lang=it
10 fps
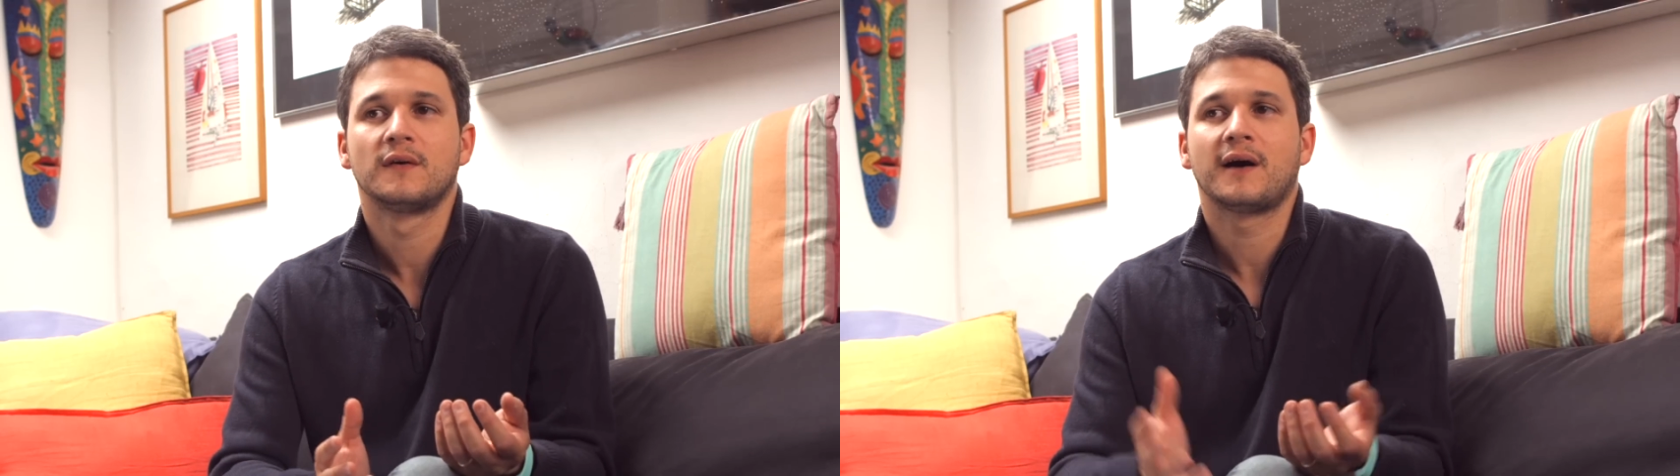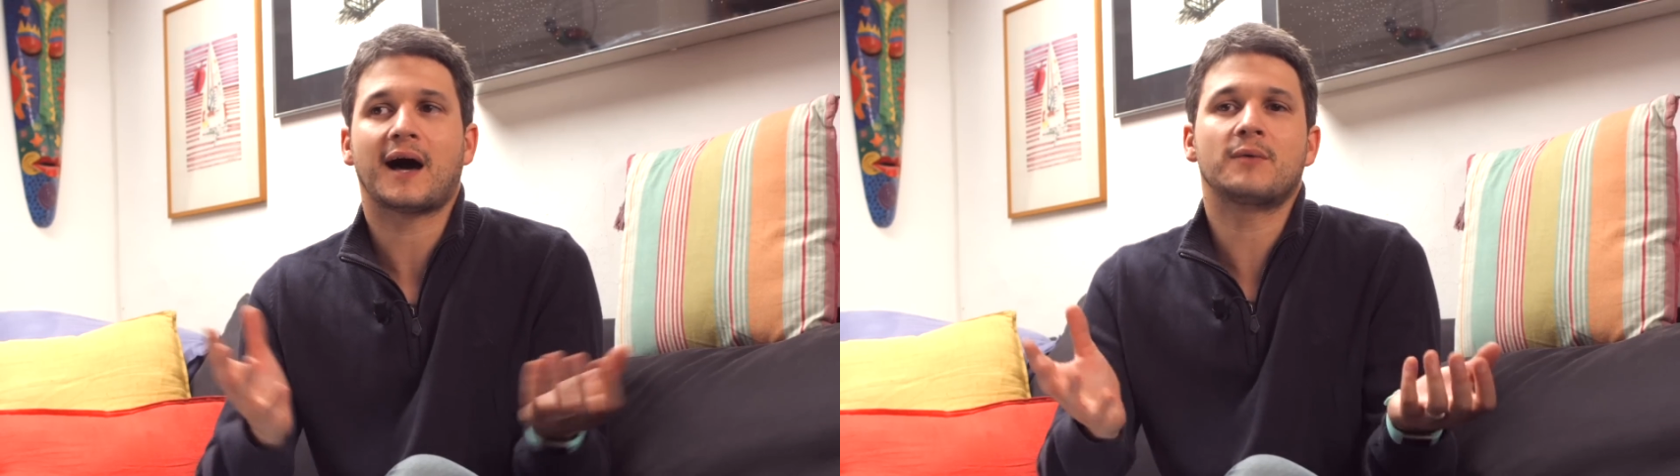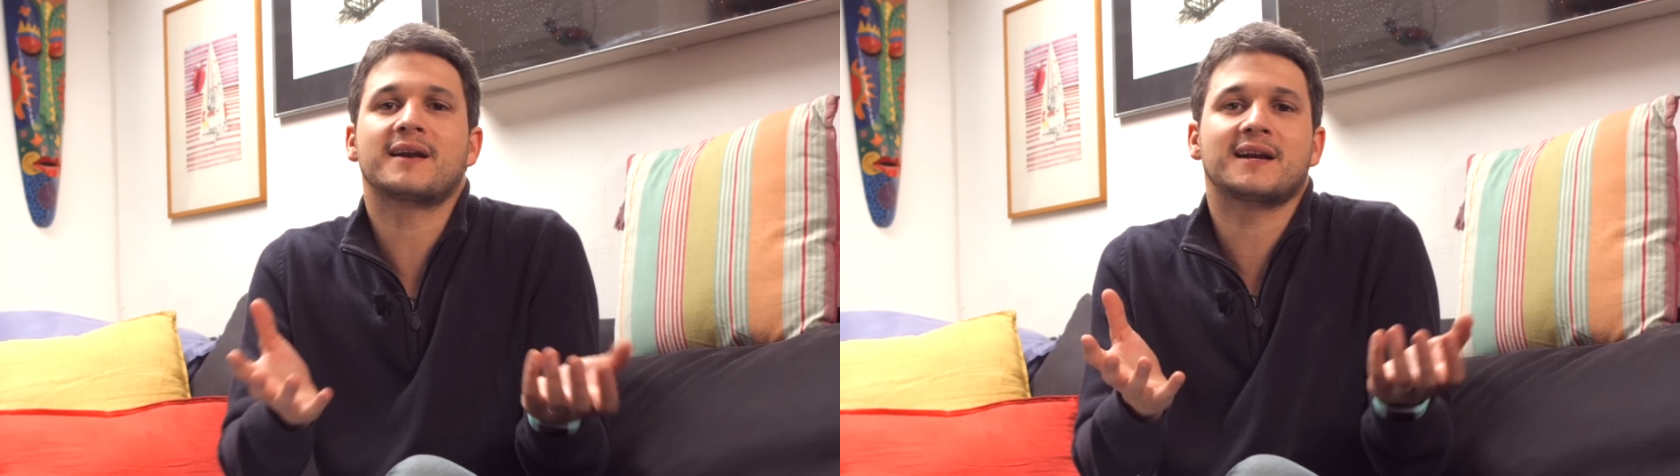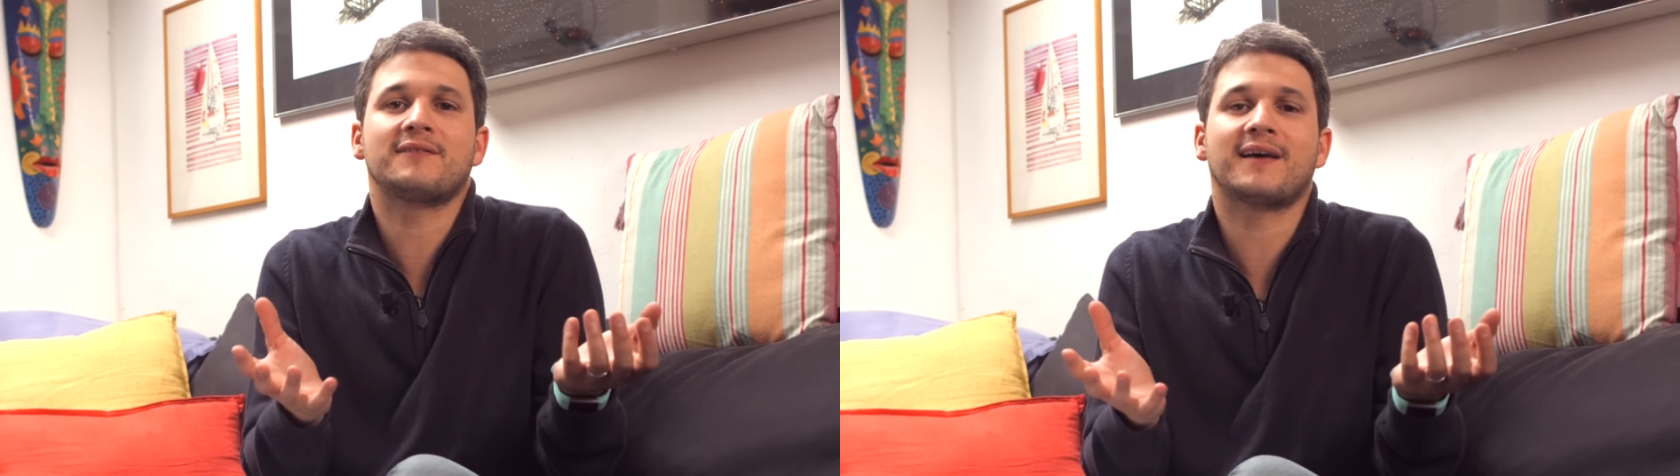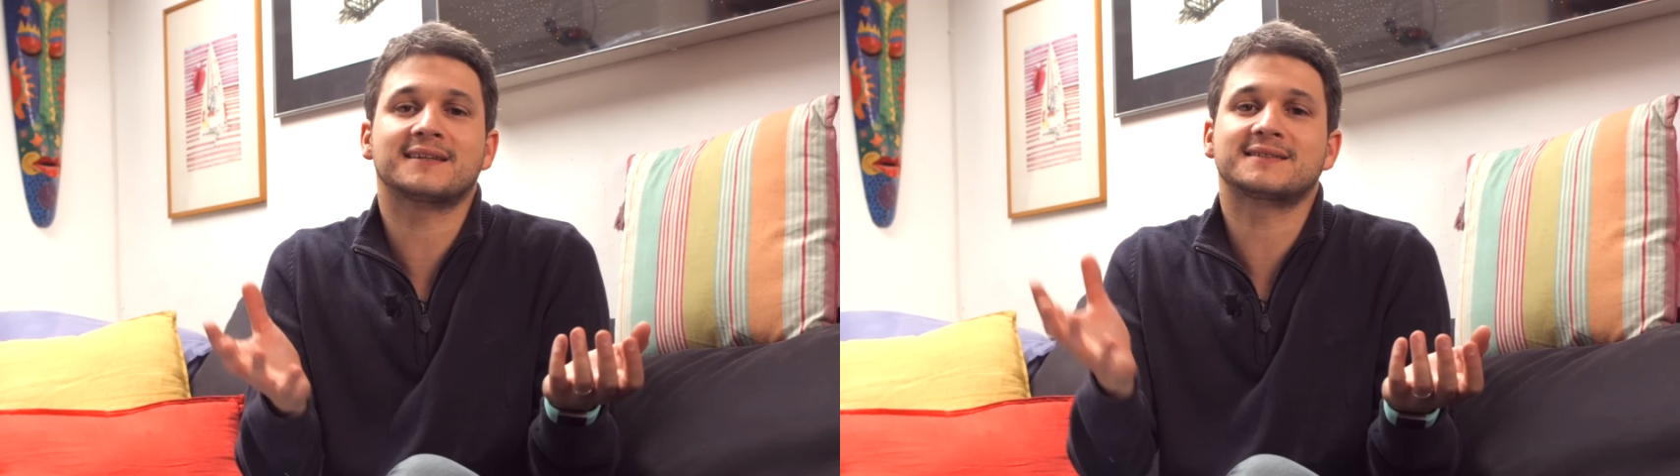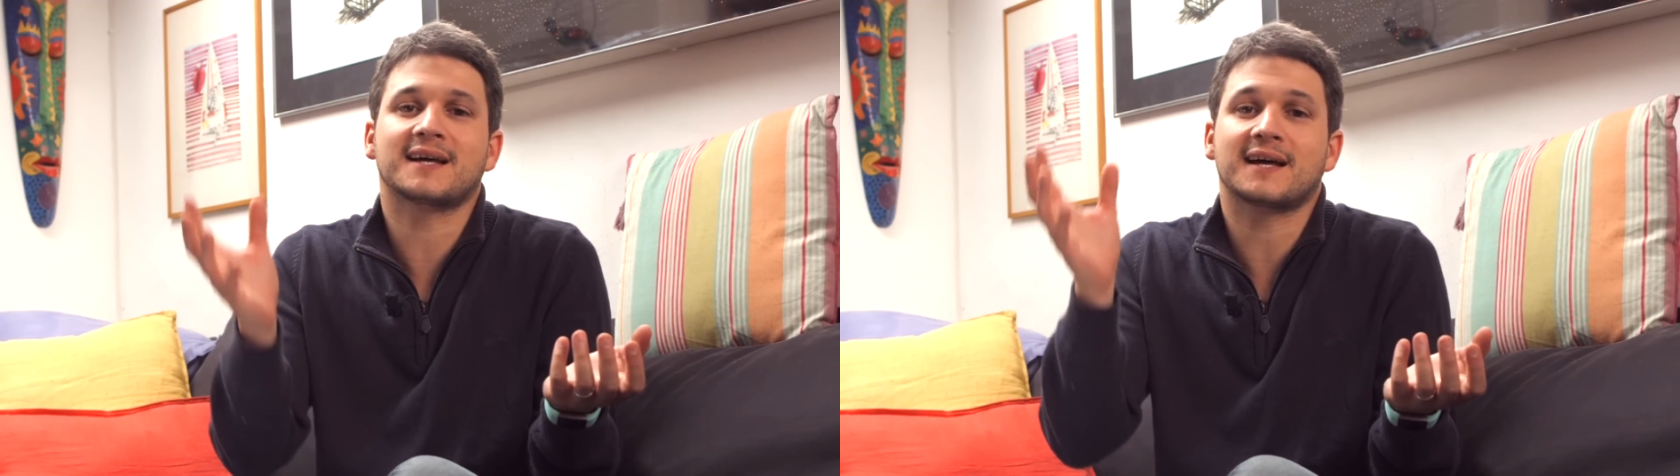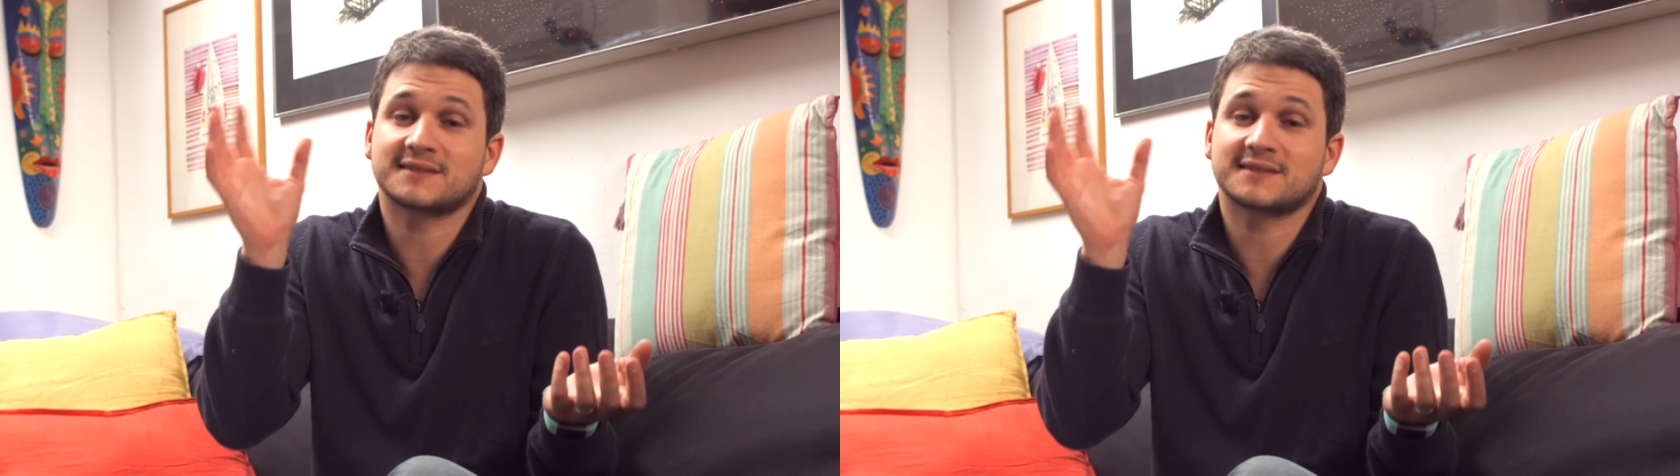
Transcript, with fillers: ha una una rilevanza